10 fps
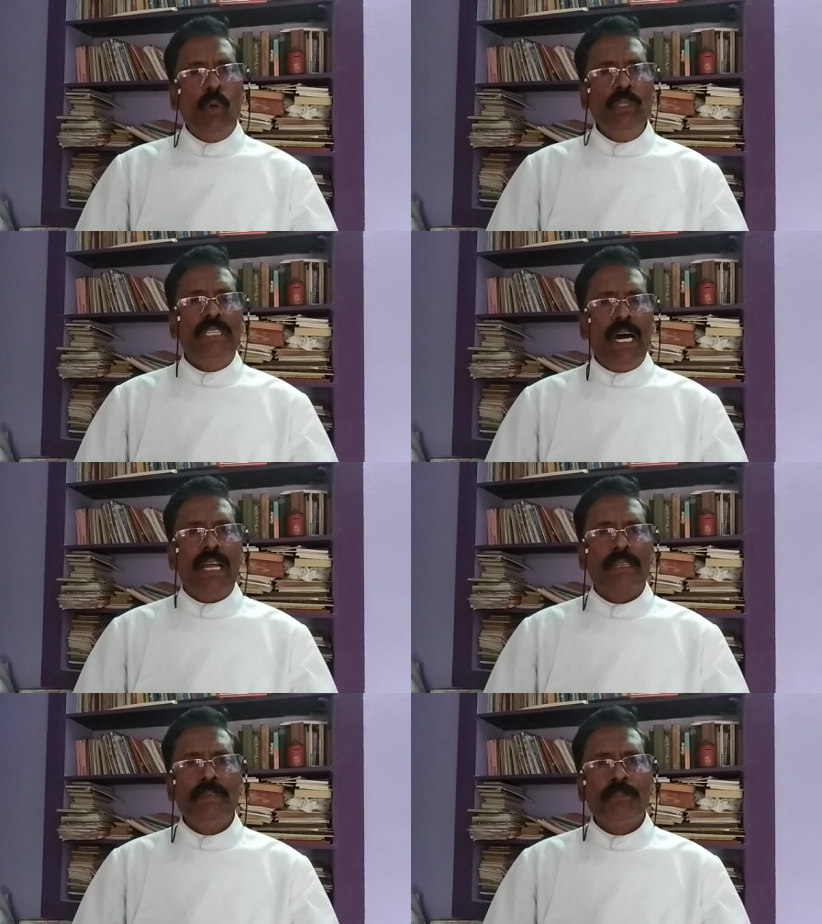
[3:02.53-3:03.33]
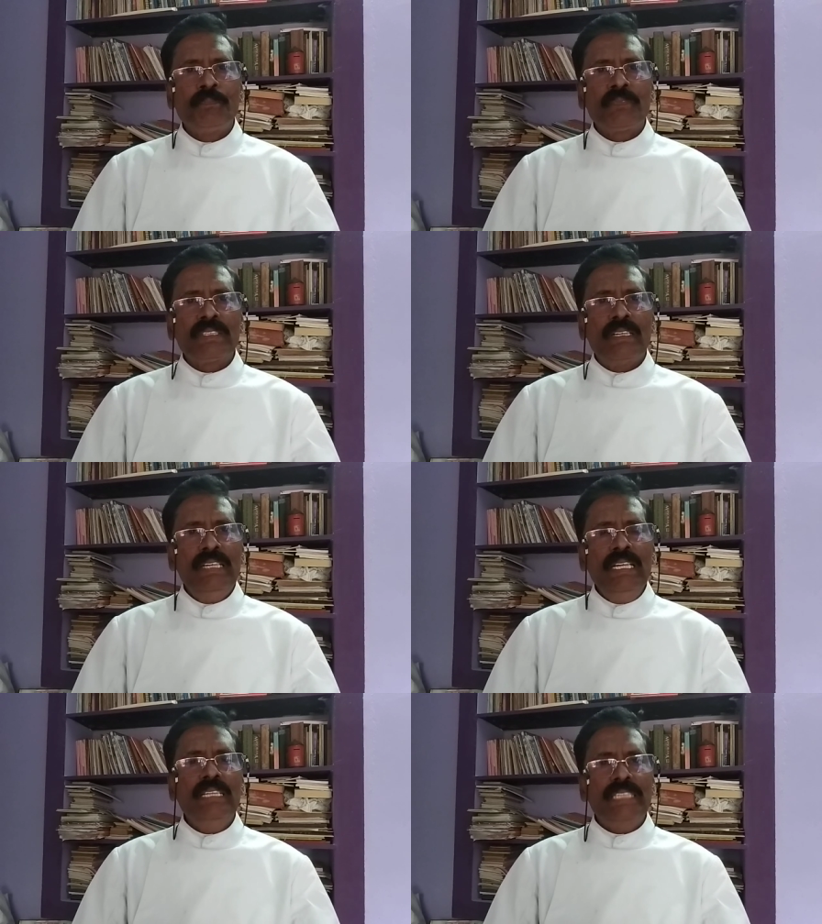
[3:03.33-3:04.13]
கொடுத்தார்
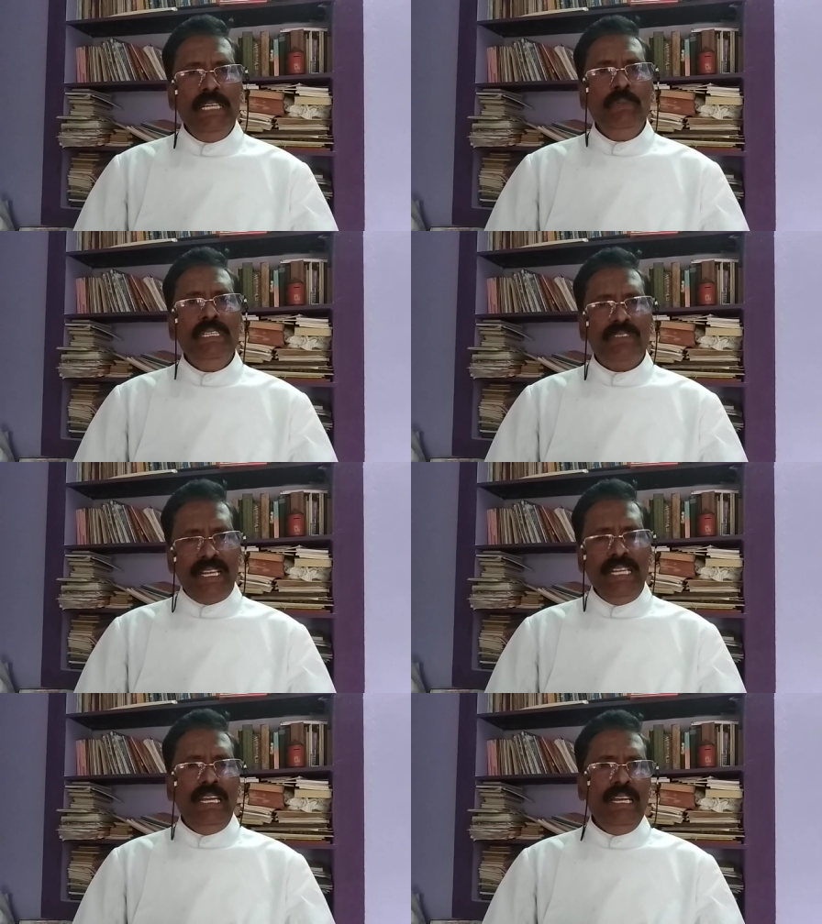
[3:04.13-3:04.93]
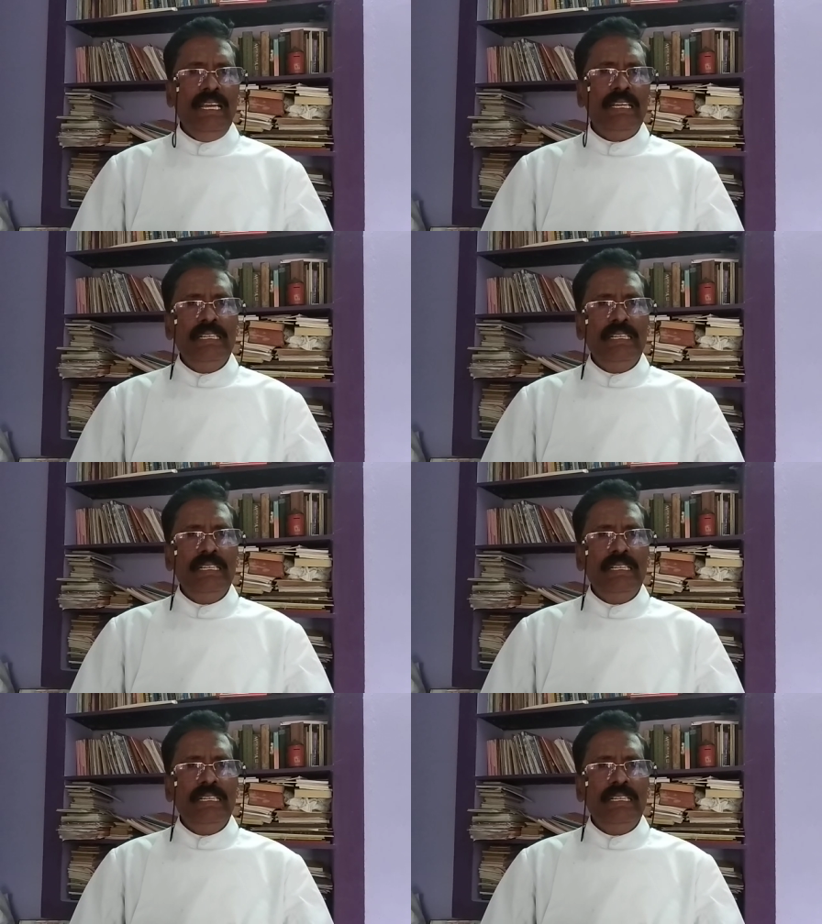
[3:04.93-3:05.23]
நீங்கள் செய்வது சரியல்ல